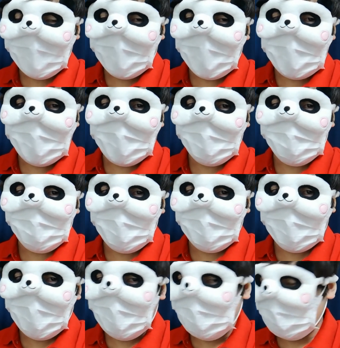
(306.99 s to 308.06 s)
がいいかとか、
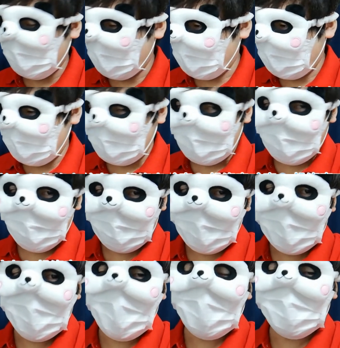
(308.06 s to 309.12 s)
結構ね、
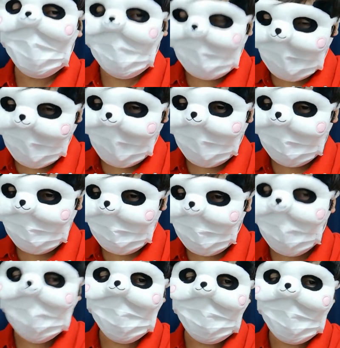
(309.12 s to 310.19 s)
聞きやすくて、
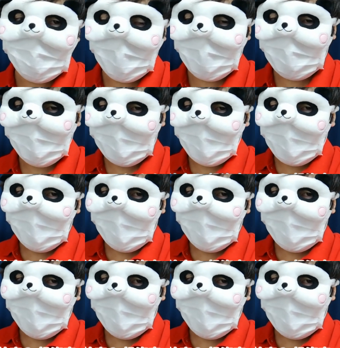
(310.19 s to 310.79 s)
本当にね、